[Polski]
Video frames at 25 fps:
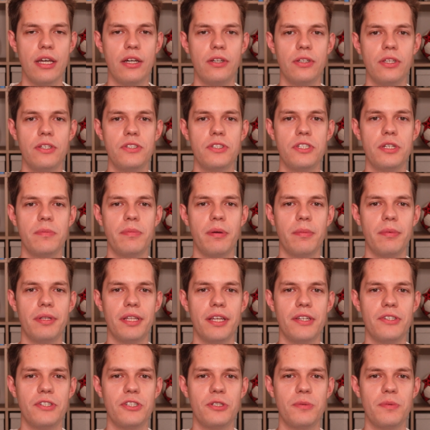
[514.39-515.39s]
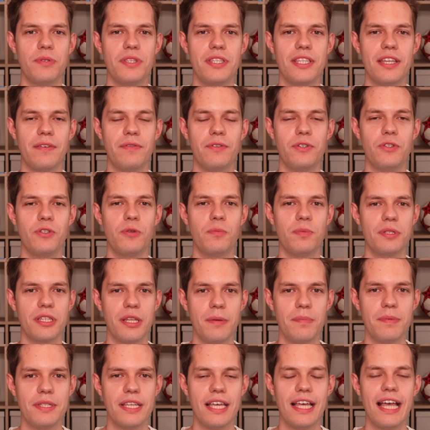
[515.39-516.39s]
Koniecznie pamiętajcie, żeby zostawić
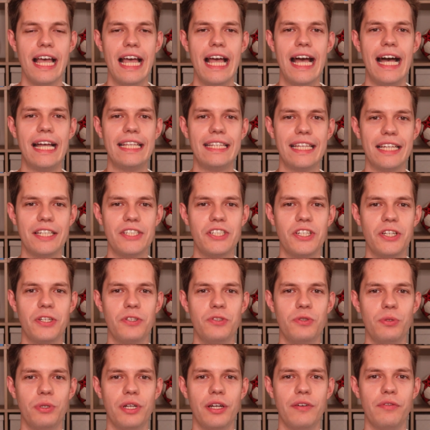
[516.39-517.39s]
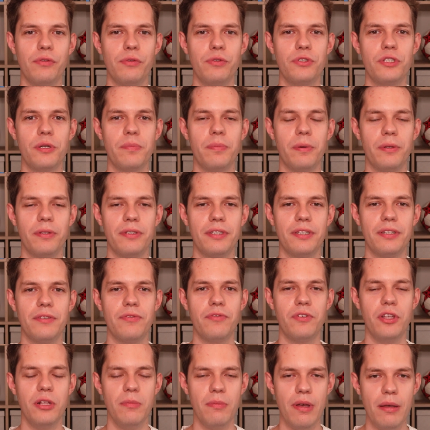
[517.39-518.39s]
subskrypcję, a także kciuka w górze pod e,
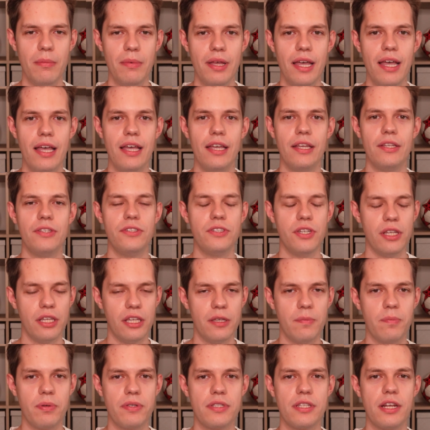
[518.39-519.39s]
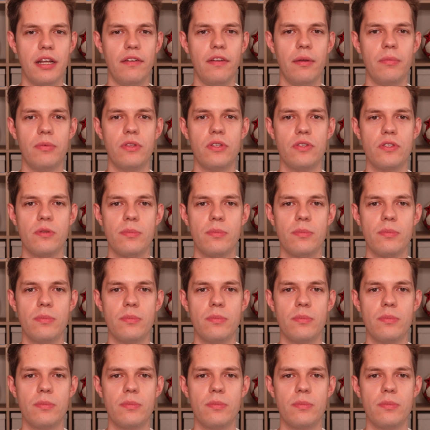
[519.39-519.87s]
filmem. Dzięki, pozdrawiam i do